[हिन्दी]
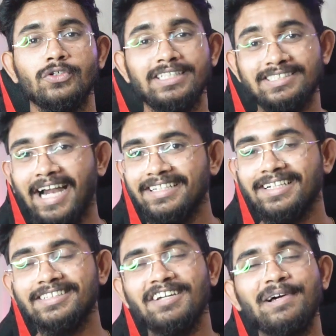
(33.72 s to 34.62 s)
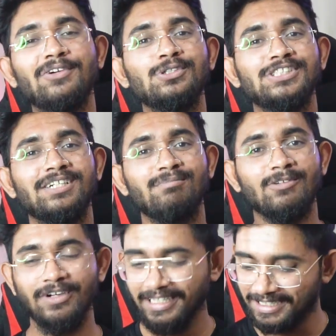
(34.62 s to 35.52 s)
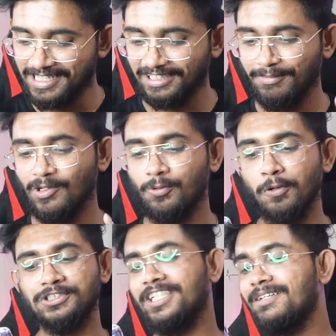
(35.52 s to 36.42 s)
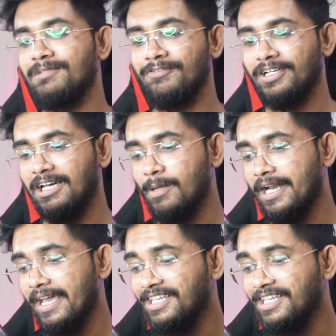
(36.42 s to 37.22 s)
तो so, स्टार्ट करते हैं हमारे क्वेश्चन नंबर वन के साथ में और क्वेश्चन नंबर वन हमारा